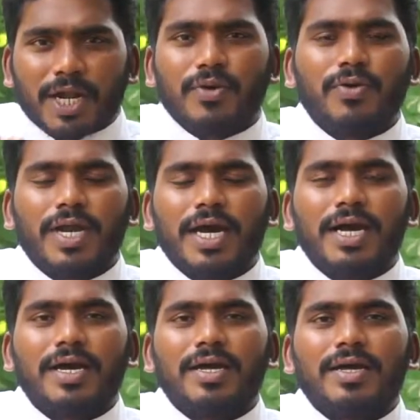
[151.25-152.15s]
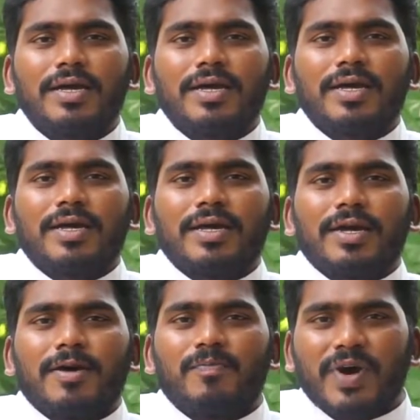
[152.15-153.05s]
మనం కూడా
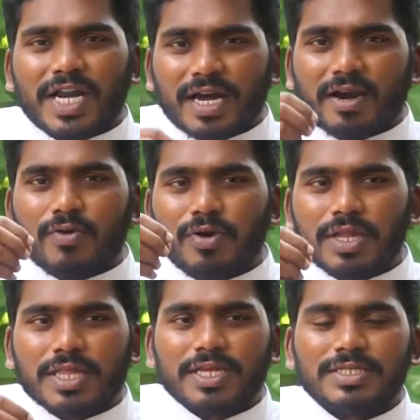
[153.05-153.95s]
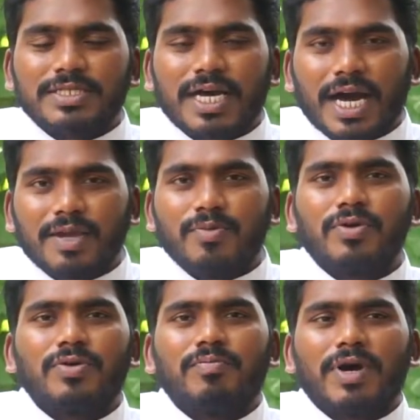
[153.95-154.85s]
మనకున్నంత
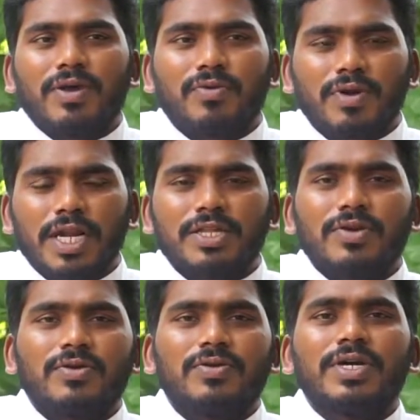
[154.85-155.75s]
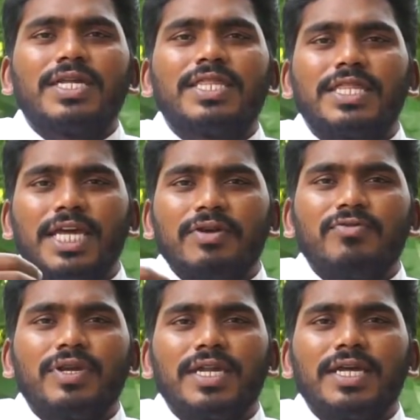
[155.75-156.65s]
సాయంలో మనకున్నంతలో
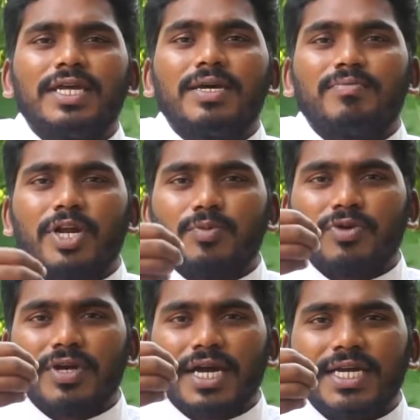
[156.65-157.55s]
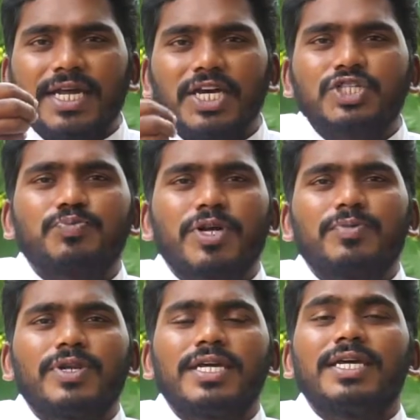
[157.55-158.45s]
దేవుణ్ణి మరి ముఖ్యంగా యేసు
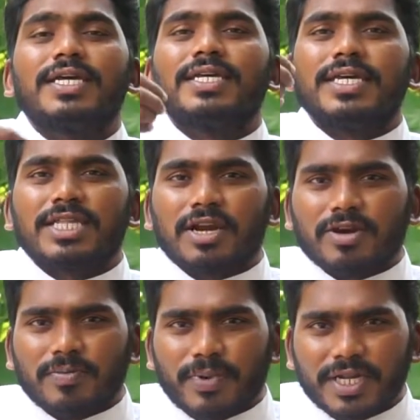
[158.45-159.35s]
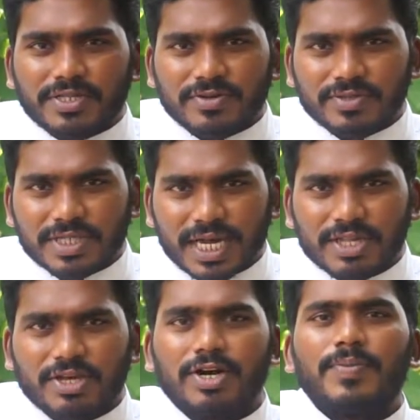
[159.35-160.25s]
ప్రభుని ఇతరులకు పరిచయం
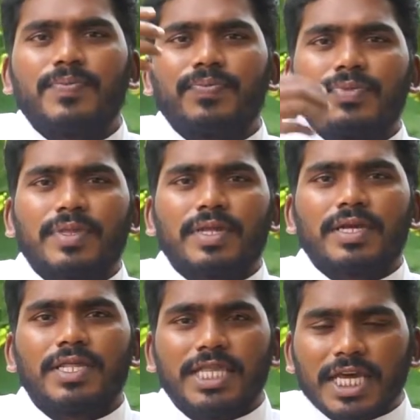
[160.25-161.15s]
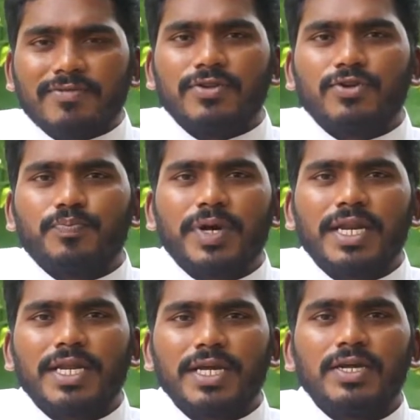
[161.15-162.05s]
చేద్దాం దేవుని
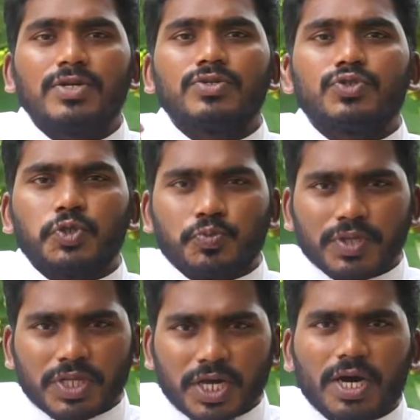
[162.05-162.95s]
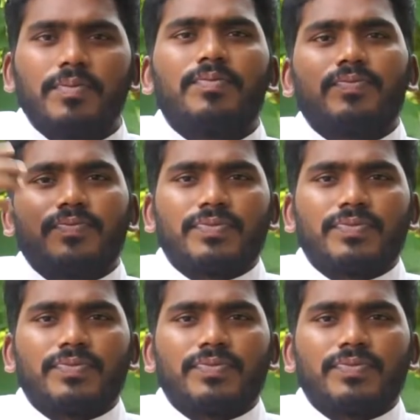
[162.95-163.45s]
రూపాన్ని చూపిద్దాం